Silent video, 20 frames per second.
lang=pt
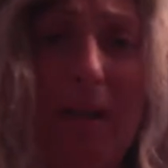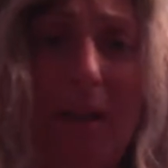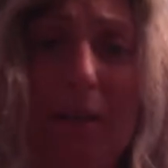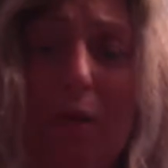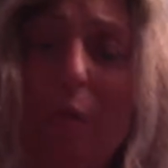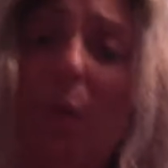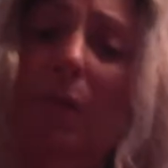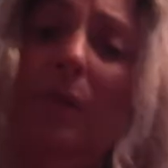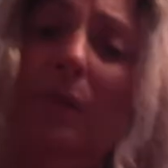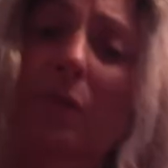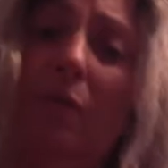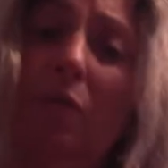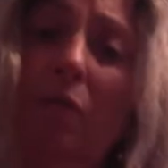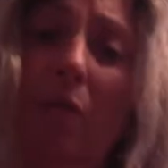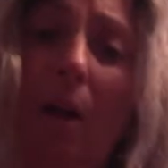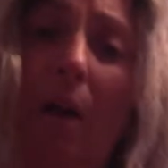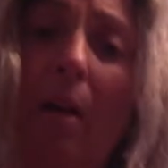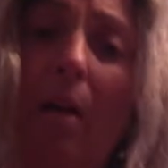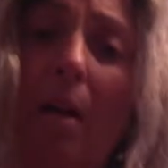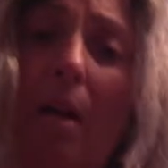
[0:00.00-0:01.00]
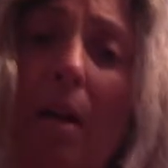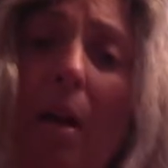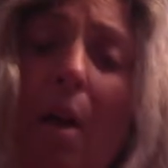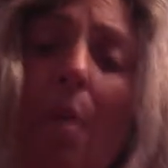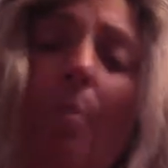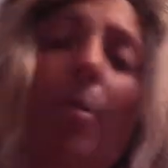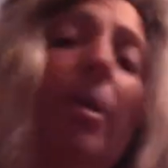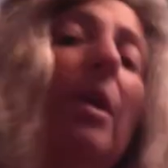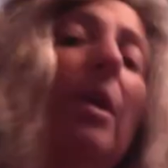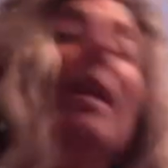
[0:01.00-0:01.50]
as coisas onde não.
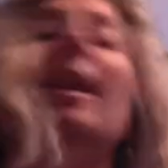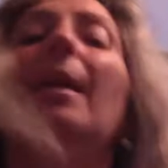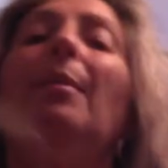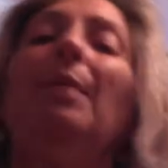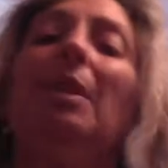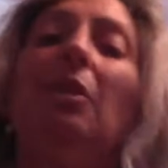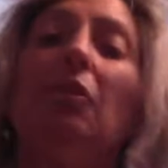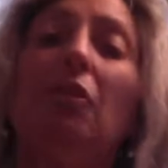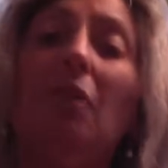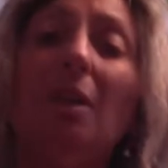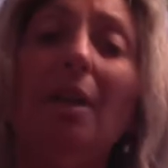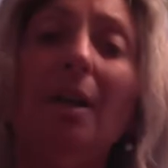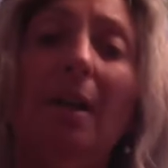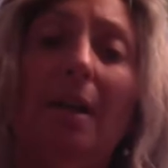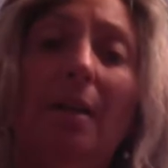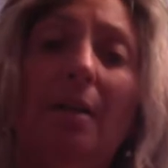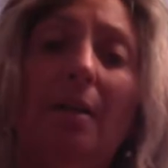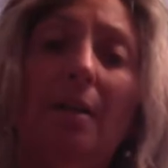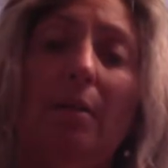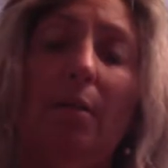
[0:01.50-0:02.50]
Porque a mentira